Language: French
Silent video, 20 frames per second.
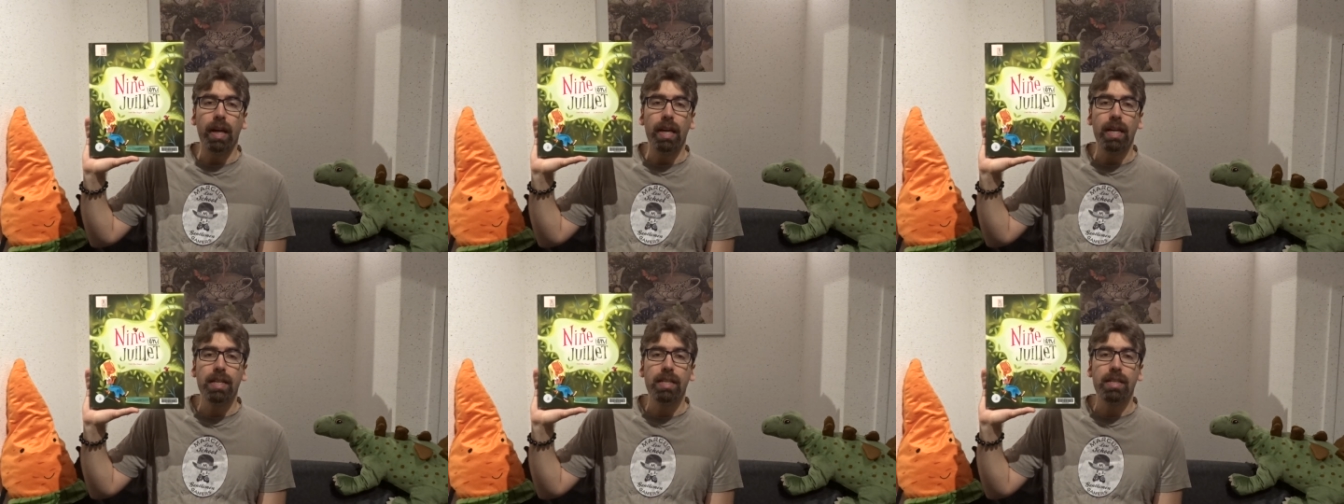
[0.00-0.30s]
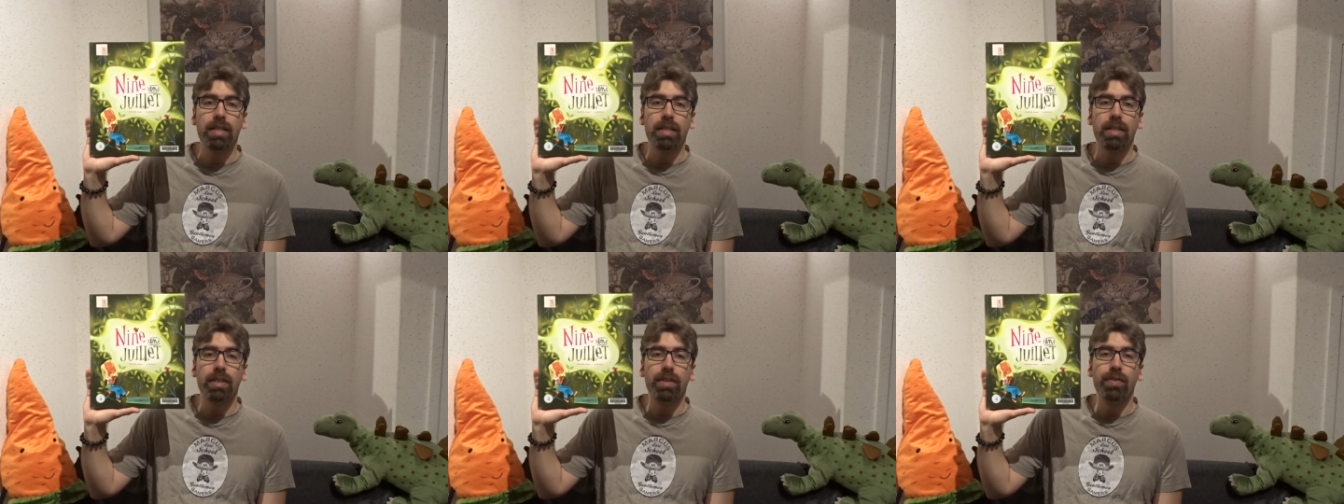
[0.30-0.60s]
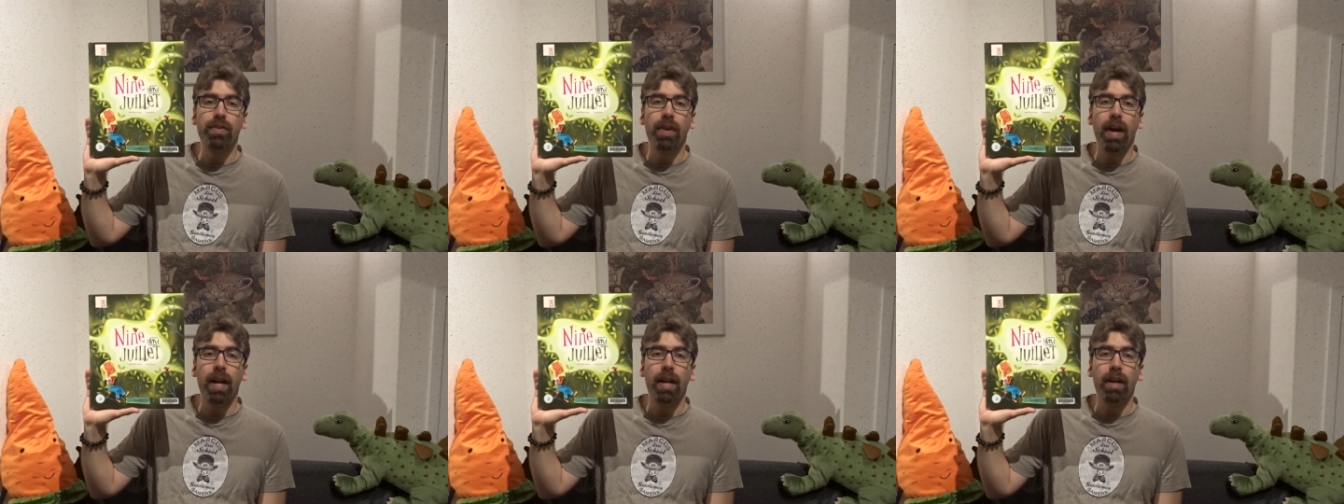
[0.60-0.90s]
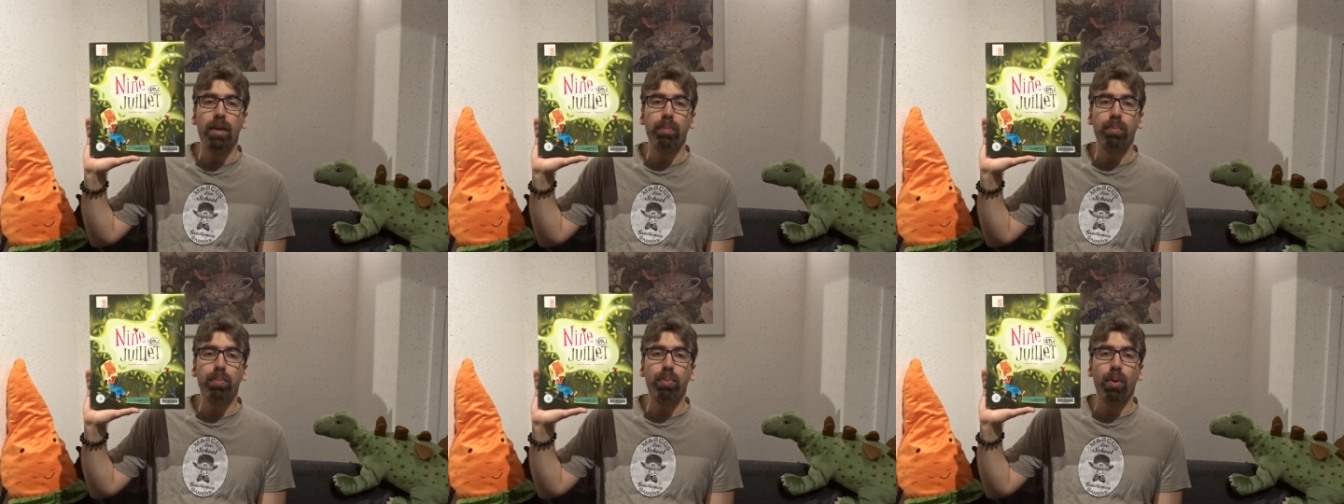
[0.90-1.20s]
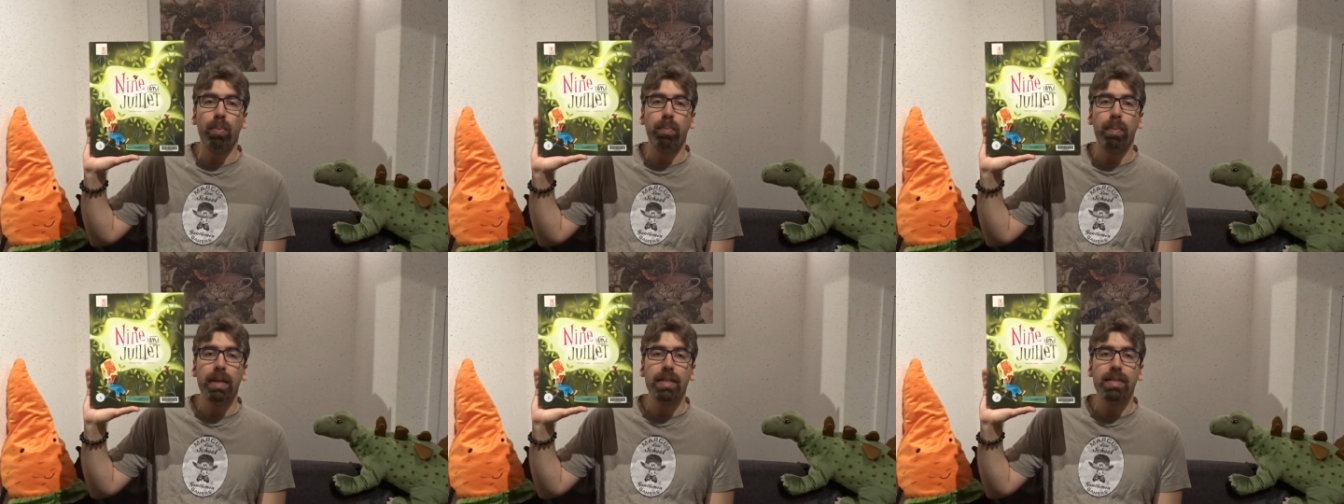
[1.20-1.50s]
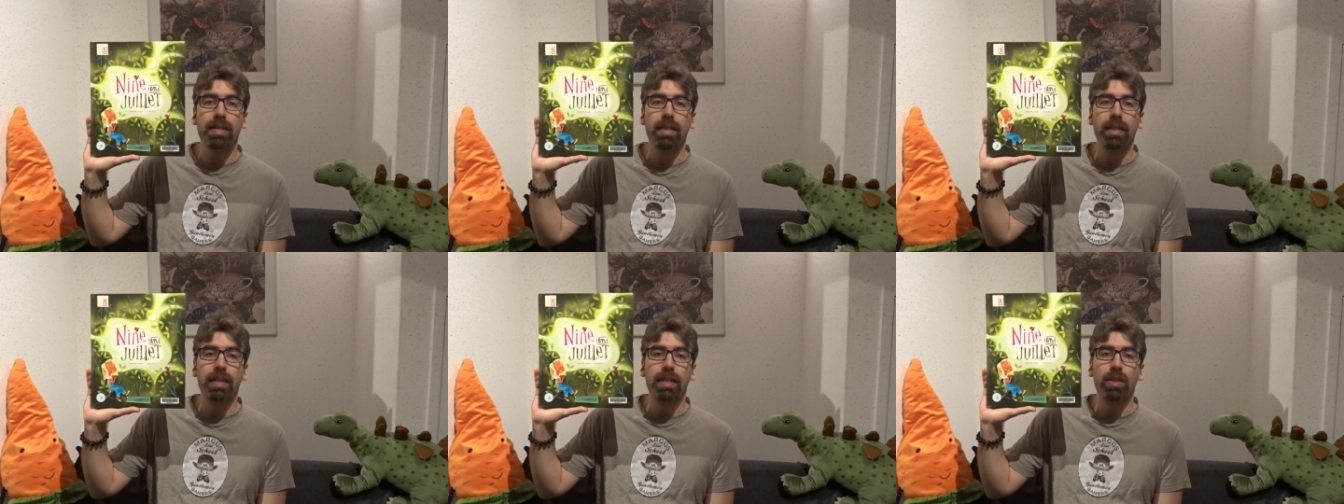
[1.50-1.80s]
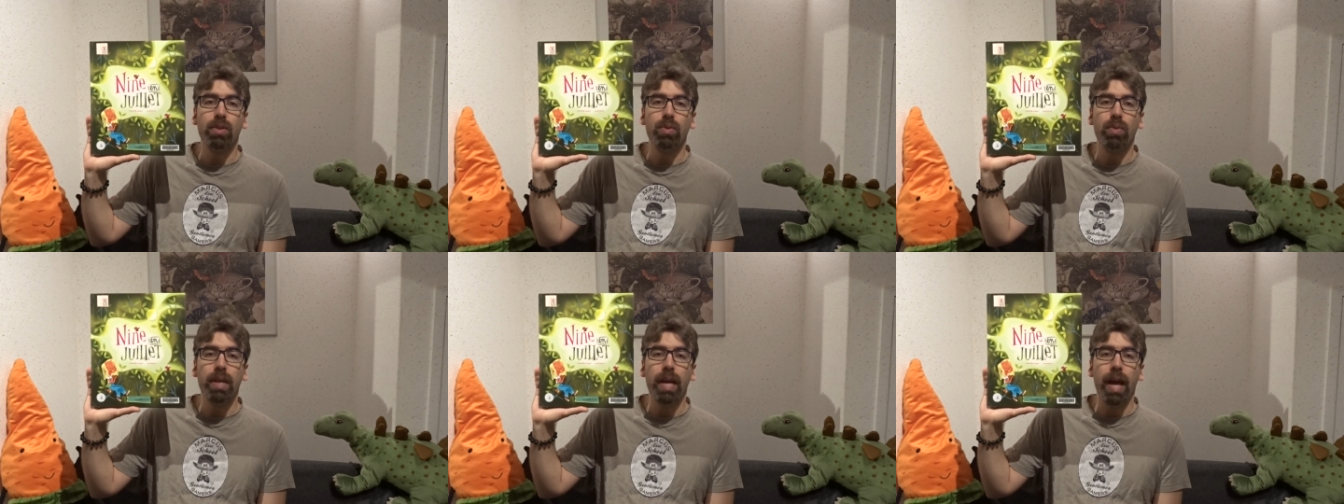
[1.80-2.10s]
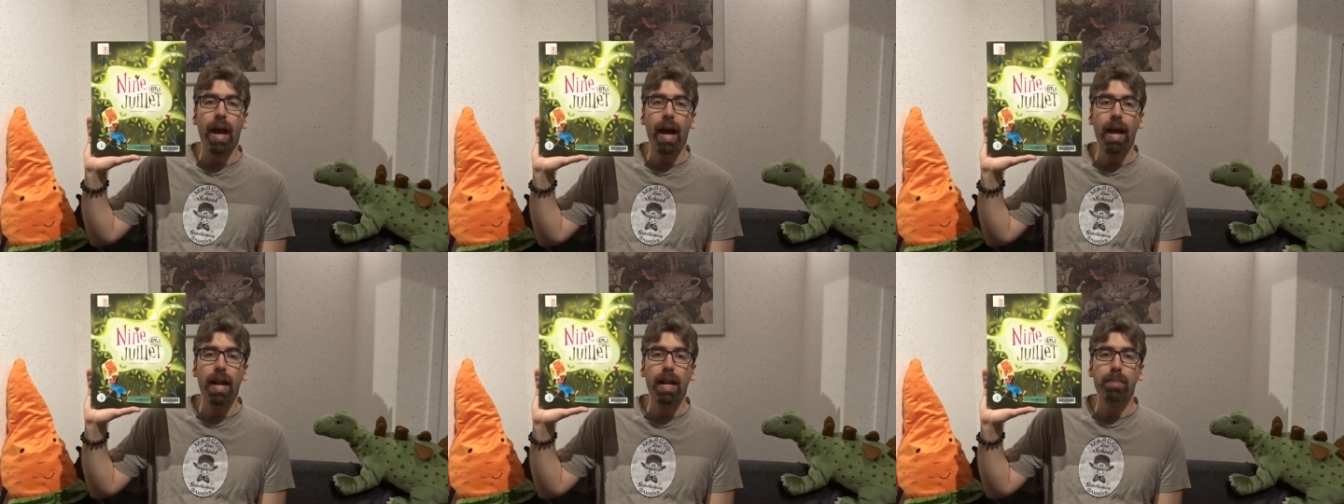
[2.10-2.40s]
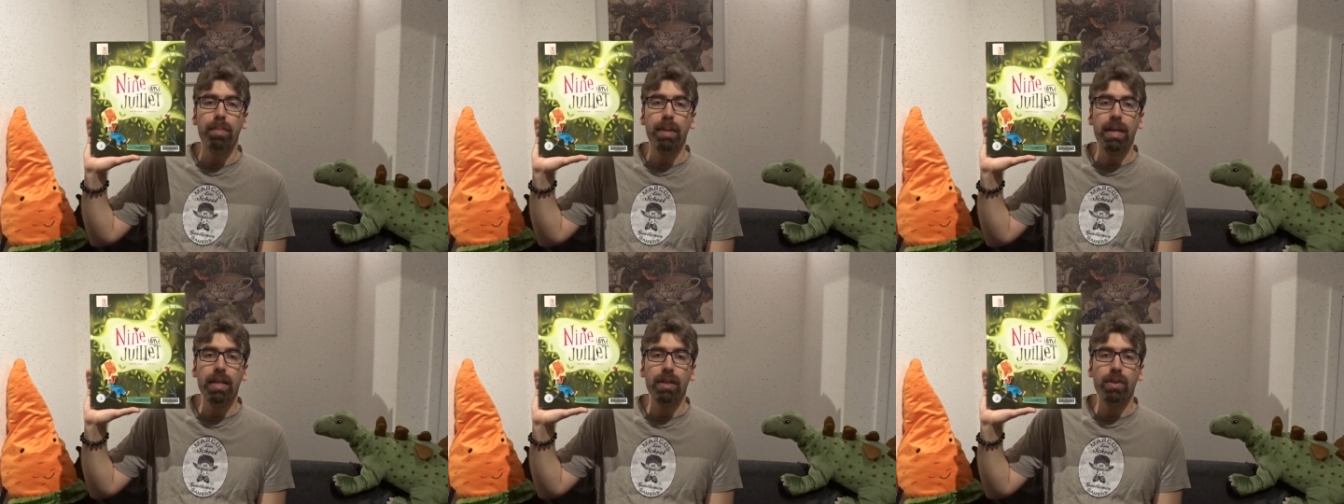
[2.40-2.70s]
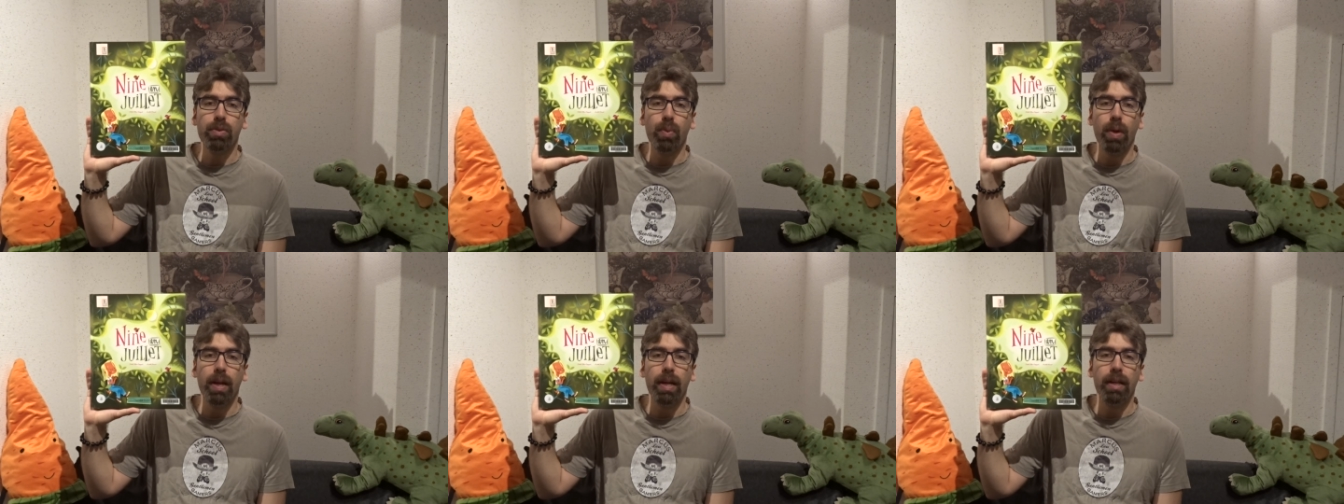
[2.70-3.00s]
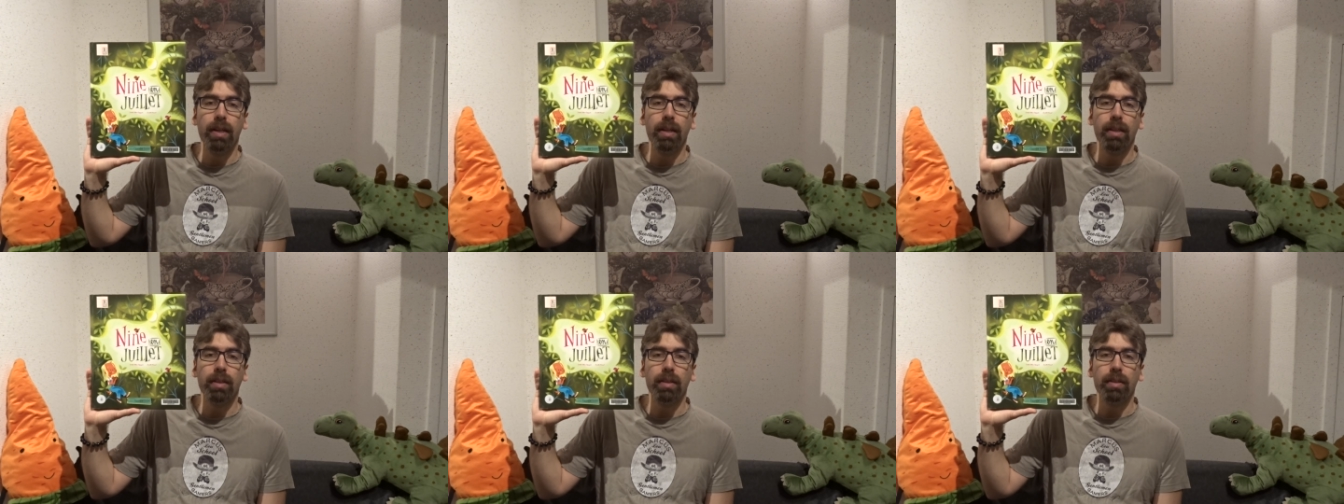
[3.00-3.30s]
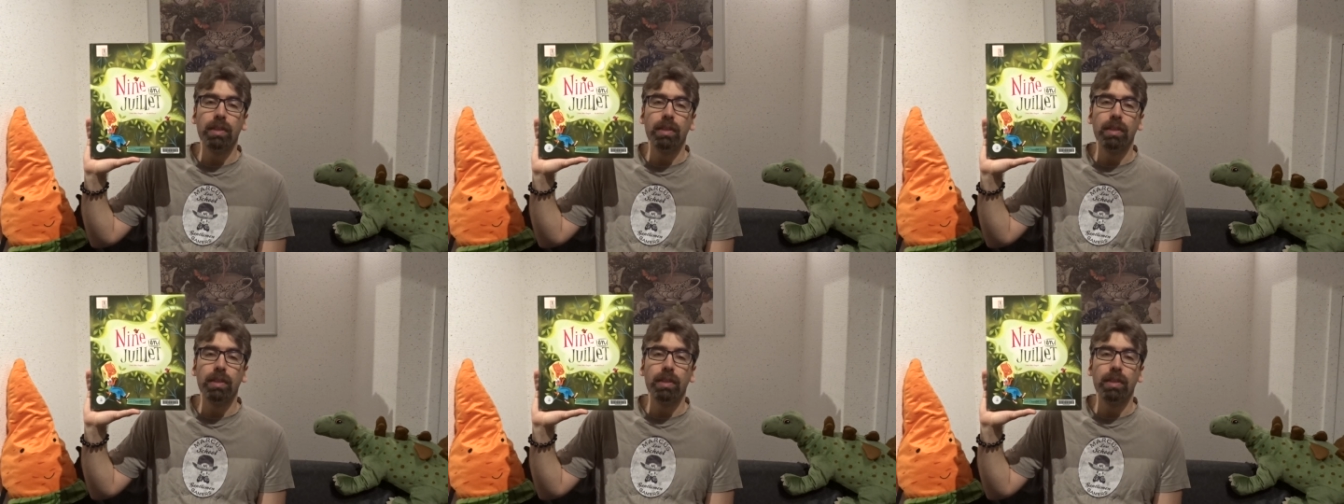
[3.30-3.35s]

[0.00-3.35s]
estivales pour passer des nuits à la belle étoile.